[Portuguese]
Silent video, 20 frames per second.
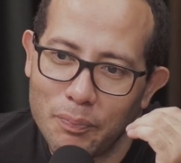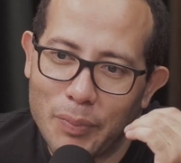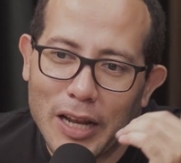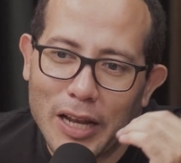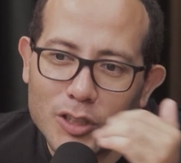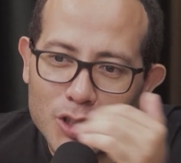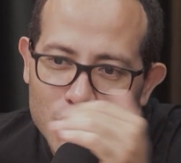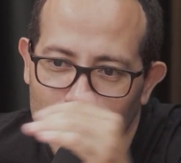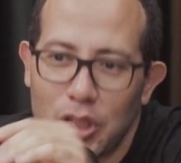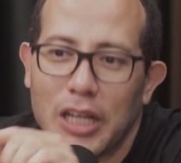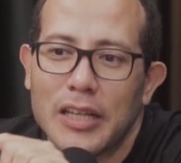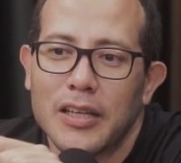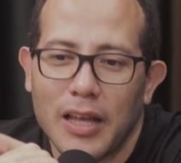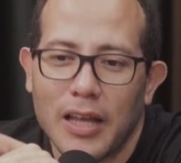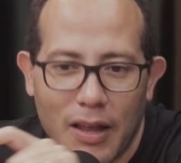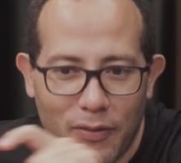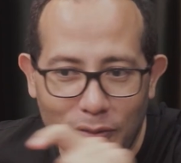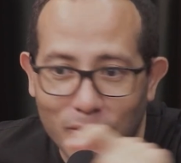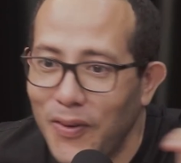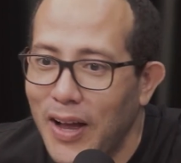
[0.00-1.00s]
para atingir
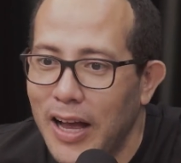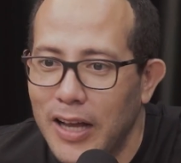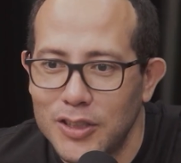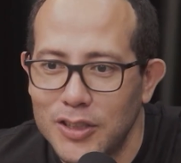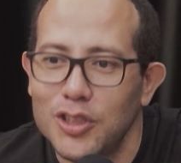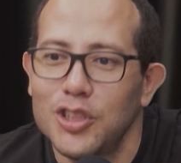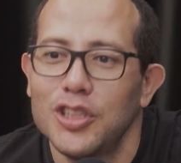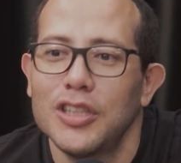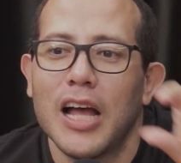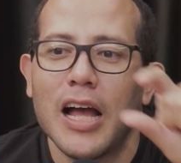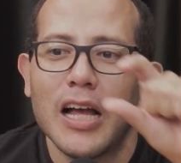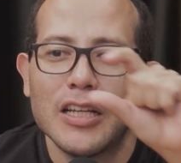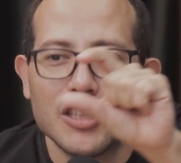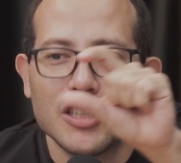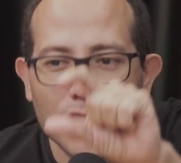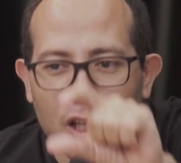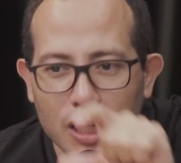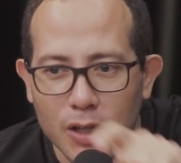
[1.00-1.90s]
aquela faixa de idade,